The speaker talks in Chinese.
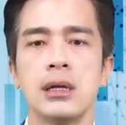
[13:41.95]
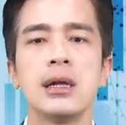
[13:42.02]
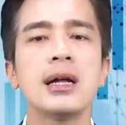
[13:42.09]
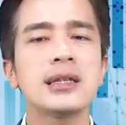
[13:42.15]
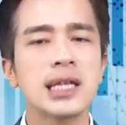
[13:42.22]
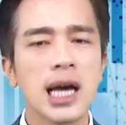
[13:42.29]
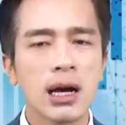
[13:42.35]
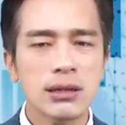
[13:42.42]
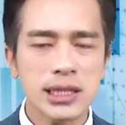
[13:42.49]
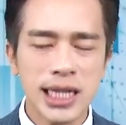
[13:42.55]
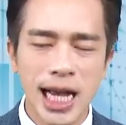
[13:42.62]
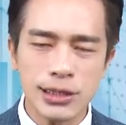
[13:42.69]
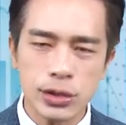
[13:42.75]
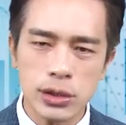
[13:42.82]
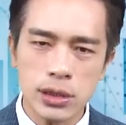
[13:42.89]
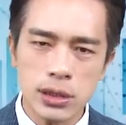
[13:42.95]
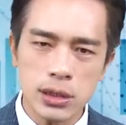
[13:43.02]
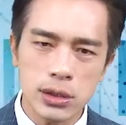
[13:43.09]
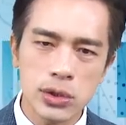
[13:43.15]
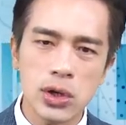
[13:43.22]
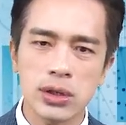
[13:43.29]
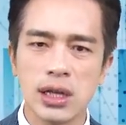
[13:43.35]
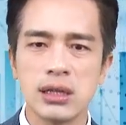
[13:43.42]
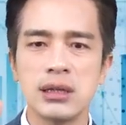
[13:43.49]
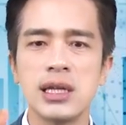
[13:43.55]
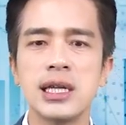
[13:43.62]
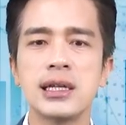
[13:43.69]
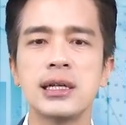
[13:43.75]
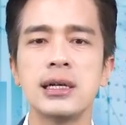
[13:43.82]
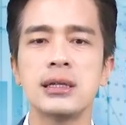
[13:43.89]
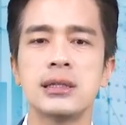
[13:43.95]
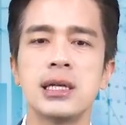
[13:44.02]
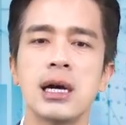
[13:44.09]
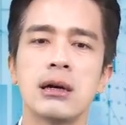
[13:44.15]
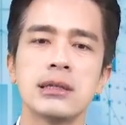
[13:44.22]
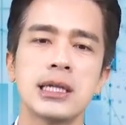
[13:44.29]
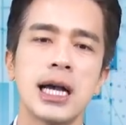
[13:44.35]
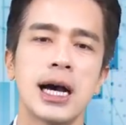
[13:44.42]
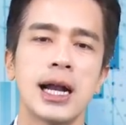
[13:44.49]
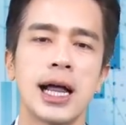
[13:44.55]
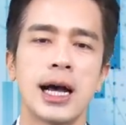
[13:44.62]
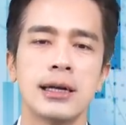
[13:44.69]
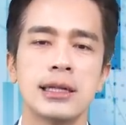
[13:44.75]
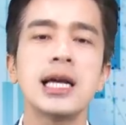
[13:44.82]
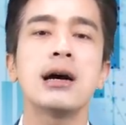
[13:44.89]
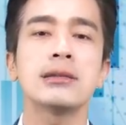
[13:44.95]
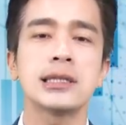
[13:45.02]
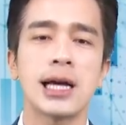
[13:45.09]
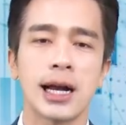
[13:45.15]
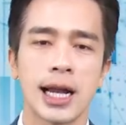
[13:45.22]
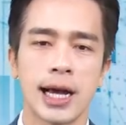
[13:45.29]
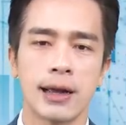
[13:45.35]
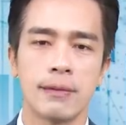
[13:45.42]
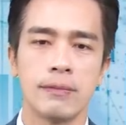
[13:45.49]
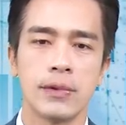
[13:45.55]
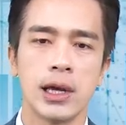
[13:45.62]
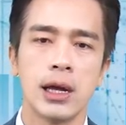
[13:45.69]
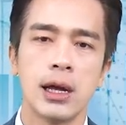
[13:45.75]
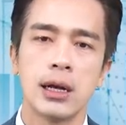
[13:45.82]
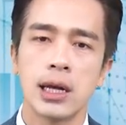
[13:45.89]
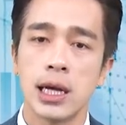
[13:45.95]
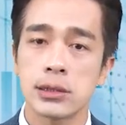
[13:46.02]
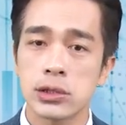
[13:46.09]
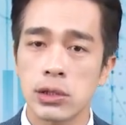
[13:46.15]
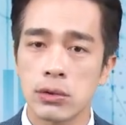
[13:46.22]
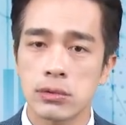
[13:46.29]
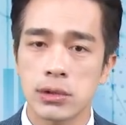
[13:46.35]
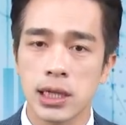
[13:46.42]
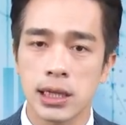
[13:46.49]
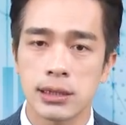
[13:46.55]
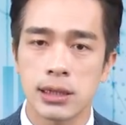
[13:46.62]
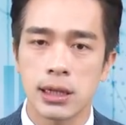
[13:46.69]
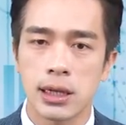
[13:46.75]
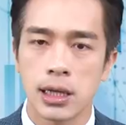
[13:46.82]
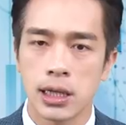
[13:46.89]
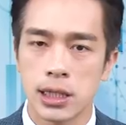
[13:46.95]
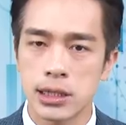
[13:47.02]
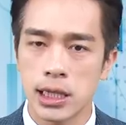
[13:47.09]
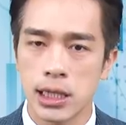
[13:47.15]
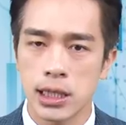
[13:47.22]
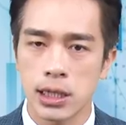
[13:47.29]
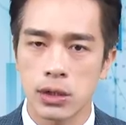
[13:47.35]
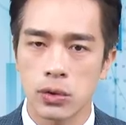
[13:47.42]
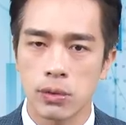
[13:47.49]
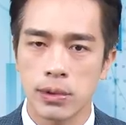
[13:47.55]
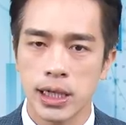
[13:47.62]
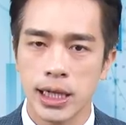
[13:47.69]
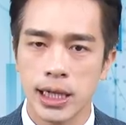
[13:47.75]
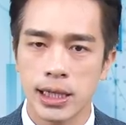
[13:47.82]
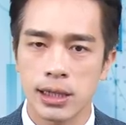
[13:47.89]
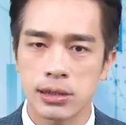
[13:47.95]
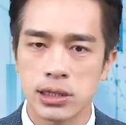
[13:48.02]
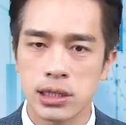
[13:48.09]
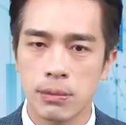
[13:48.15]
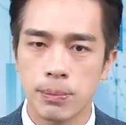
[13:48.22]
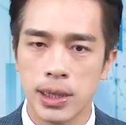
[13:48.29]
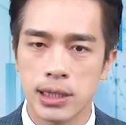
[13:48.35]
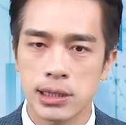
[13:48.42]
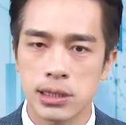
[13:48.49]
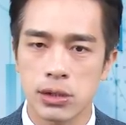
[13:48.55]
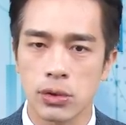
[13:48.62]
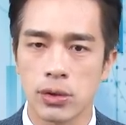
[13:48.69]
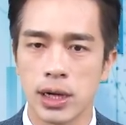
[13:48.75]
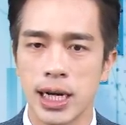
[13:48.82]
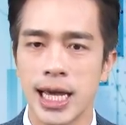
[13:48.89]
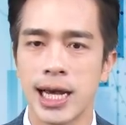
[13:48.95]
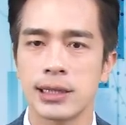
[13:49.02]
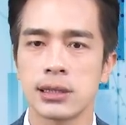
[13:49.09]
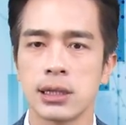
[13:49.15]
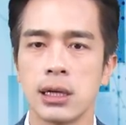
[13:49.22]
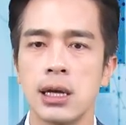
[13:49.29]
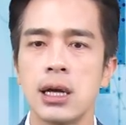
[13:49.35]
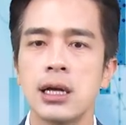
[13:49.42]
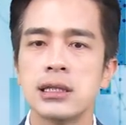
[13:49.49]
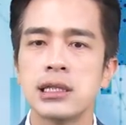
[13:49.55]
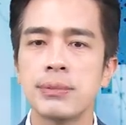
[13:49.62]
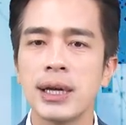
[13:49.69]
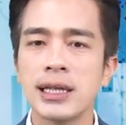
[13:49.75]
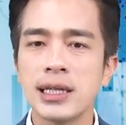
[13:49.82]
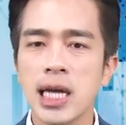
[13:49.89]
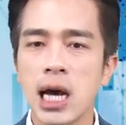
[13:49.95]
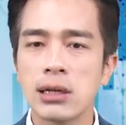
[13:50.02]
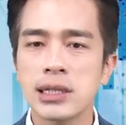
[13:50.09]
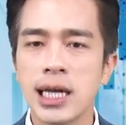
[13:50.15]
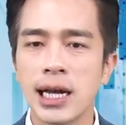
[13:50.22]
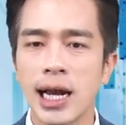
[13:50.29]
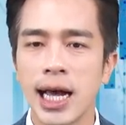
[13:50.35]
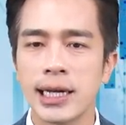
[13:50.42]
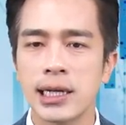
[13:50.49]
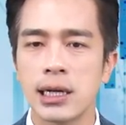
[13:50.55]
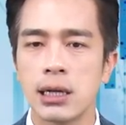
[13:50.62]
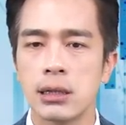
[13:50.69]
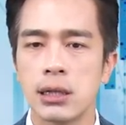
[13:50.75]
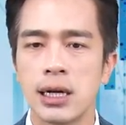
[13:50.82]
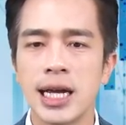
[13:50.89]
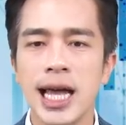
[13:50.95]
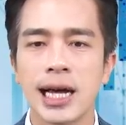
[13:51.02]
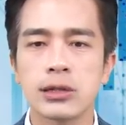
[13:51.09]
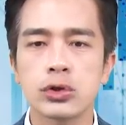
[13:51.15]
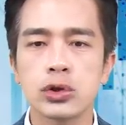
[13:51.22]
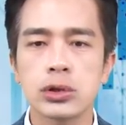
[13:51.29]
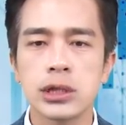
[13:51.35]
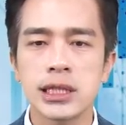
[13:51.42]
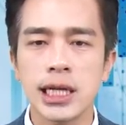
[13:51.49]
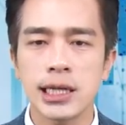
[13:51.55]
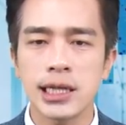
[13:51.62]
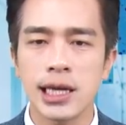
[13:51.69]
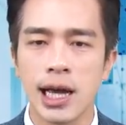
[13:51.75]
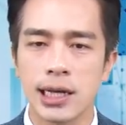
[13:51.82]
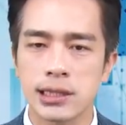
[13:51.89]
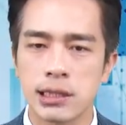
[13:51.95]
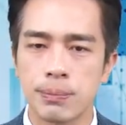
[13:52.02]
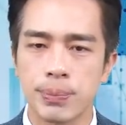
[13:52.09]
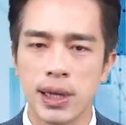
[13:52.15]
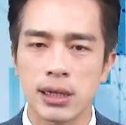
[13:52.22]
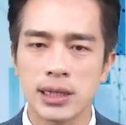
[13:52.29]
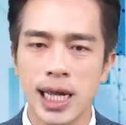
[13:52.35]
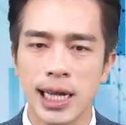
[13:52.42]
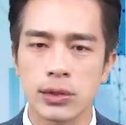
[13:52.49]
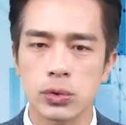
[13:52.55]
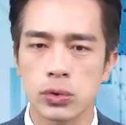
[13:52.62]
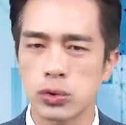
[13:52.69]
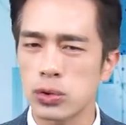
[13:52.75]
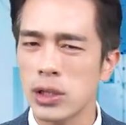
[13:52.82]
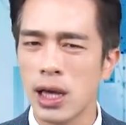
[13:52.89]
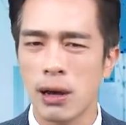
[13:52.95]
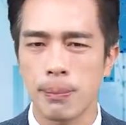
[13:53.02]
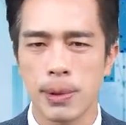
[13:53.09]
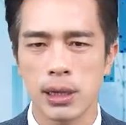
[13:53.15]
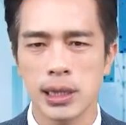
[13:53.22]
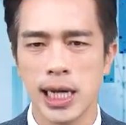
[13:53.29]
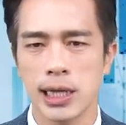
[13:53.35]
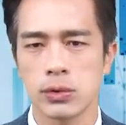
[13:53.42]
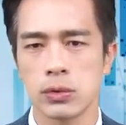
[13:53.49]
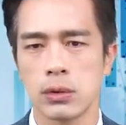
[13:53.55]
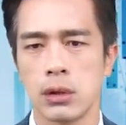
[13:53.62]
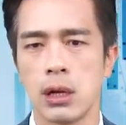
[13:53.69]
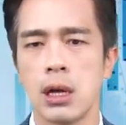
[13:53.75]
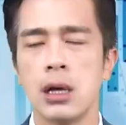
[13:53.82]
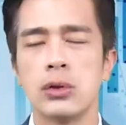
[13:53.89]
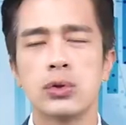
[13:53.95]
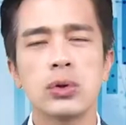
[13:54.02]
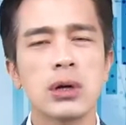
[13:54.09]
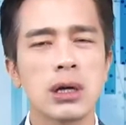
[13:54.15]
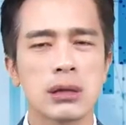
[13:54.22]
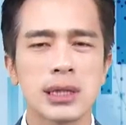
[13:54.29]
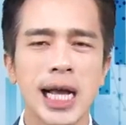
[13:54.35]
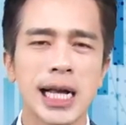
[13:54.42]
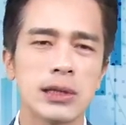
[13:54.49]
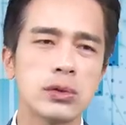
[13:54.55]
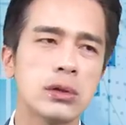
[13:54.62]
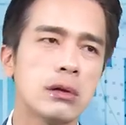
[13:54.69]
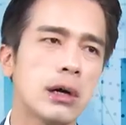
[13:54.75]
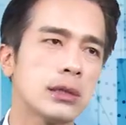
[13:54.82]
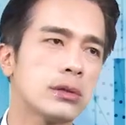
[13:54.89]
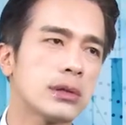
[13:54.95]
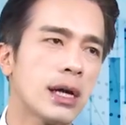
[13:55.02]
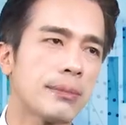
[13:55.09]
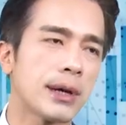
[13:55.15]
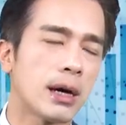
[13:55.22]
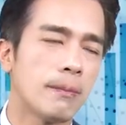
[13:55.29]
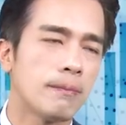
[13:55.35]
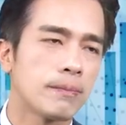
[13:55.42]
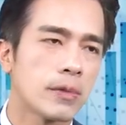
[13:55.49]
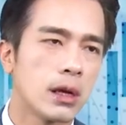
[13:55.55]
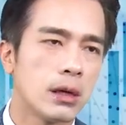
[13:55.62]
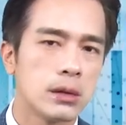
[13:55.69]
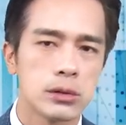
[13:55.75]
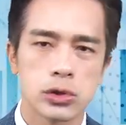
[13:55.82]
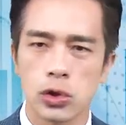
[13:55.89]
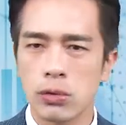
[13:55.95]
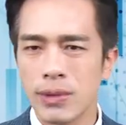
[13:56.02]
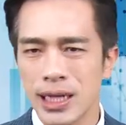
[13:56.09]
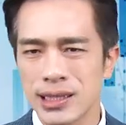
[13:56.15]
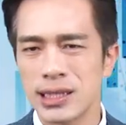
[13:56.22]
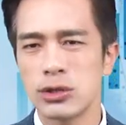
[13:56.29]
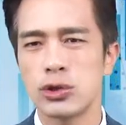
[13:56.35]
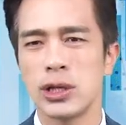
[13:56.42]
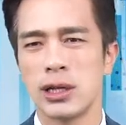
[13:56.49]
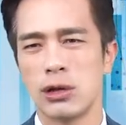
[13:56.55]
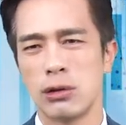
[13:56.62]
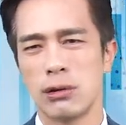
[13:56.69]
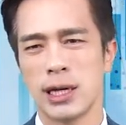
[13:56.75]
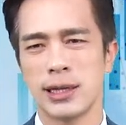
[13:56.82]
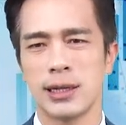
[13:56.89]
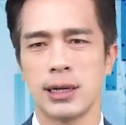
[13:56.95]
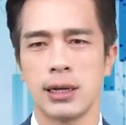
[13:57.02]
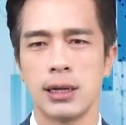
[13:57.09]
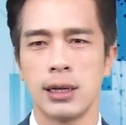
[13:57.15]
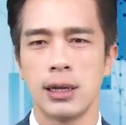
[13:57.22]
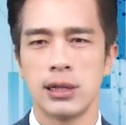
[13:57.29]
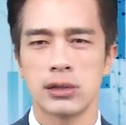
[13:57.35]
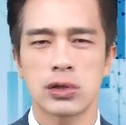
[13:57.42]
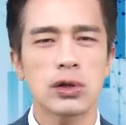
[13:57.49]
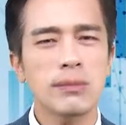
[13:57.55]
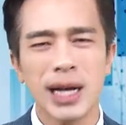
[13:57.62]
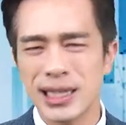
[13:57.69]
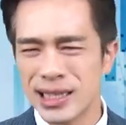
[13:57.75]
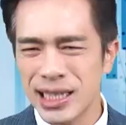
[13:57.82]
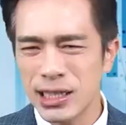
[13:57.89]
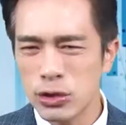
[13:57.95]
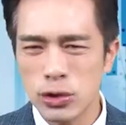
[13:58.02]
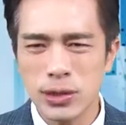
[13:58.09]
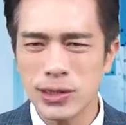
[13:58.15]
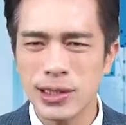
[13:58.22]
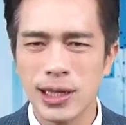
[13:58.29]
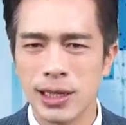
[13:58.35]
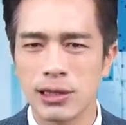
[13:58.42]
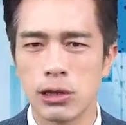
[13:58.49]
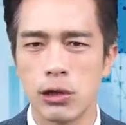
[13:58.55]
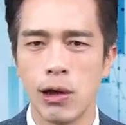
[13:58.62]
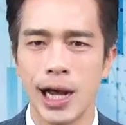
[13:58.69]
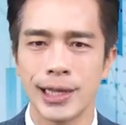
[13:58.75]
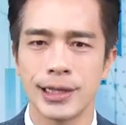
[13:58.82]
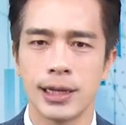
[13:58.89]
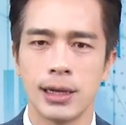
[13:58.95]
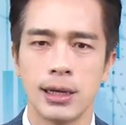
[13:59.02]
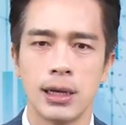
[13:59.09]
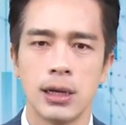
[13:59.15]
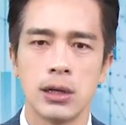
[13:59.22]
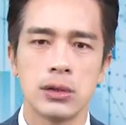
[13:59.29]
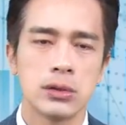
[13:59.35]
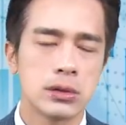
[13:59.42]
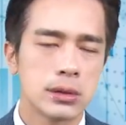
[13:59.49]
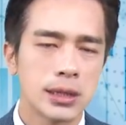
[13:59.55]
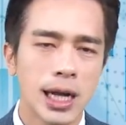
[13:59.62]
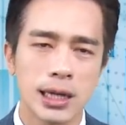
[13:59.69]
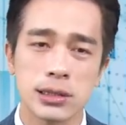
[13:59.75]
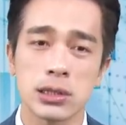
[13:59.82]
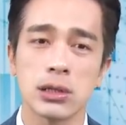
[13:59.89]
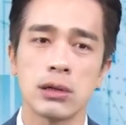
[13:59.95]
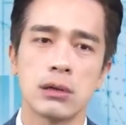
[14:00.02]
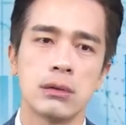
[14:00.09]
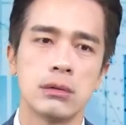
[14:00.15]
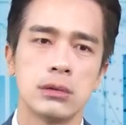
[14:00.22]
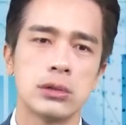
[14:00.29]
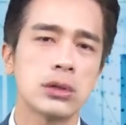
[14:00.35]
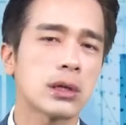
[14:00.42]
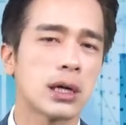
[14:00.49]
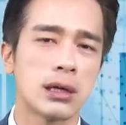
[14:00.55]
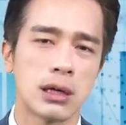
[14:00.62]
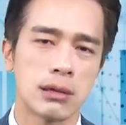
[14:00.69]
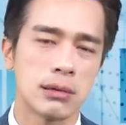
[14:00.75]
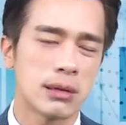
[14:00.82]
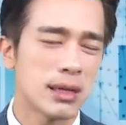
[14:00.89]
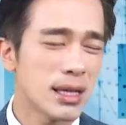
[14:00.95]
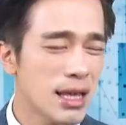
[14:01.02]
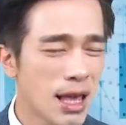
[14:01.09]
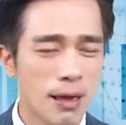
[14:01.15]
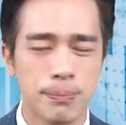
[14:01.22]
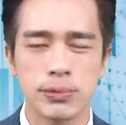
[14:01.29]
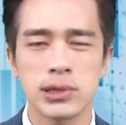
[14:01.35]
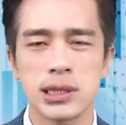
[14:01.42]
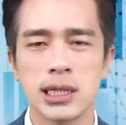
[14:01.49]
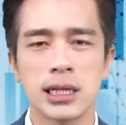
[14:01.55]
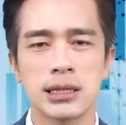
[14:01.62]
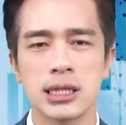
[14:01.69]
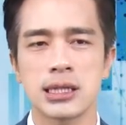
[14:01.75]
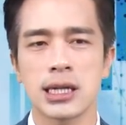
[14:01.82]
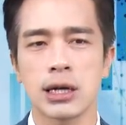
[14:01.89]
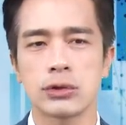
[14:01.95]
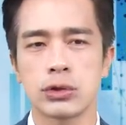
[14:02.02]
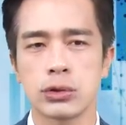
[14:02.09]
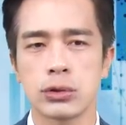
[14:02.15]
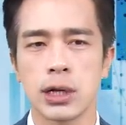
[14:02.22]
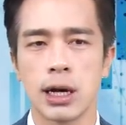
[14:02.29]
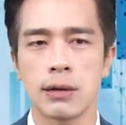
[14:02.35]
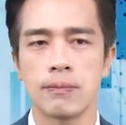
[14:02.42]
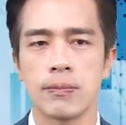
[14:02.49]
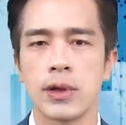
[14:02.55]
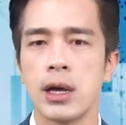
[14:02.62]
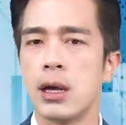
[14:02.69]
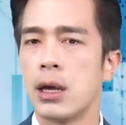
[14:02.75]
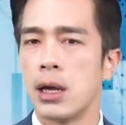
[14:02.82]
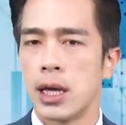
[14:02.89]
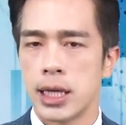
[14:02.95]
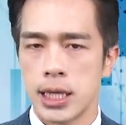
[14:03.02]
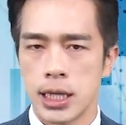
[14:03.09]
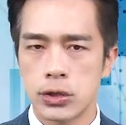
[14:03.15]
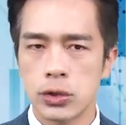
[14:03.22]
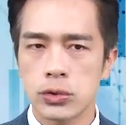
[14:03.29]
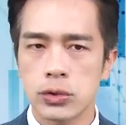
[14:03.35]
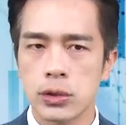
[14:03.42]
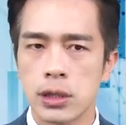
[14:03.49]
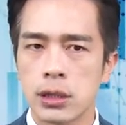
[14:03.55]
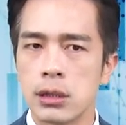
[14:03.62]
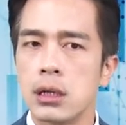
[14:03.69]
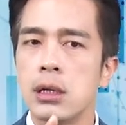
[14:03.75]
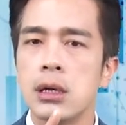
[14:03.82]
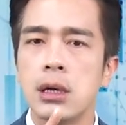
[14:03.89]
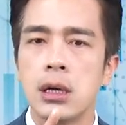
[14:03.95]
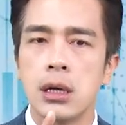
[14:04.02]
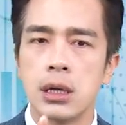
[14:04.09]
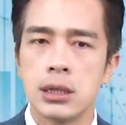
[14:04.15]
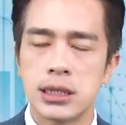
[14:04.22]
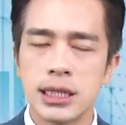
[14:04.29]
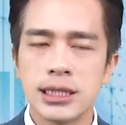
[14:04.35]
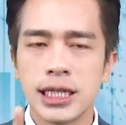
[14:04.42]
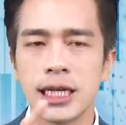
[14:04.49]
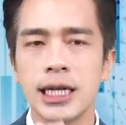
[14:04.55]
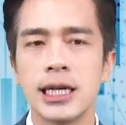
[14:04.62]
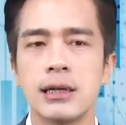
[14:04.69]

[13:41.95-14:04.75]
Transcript: 跳下去又能立刻跳下来，跳上来。那重点，而且呢，我们可以看到这边是有量的，这边跳上来呢量建议啊是不要太多，最好不要太多。如果有太多的话，就代表筹码继续很乱了，筹码继续是很乱的，那个时候就可能也不是一个进场讯号，也就是说。星期